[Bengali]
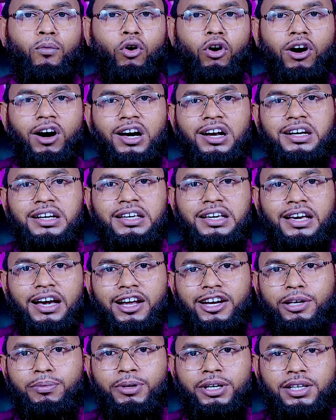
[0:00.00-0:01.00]
মহান
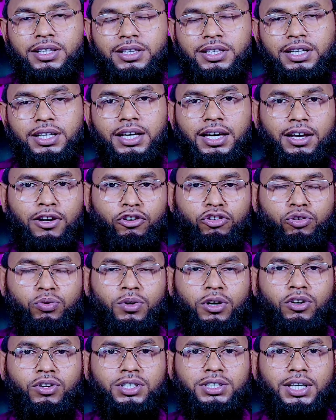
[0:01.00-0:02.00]
জ্ঞানী ব্যক্তিকে আল্লাহ
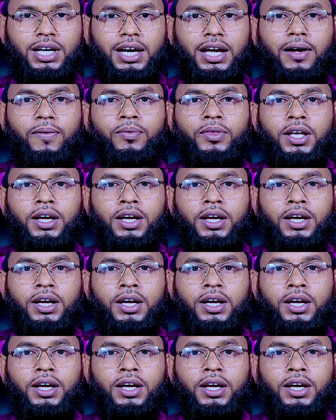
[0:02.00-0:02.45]
সুবাহতালা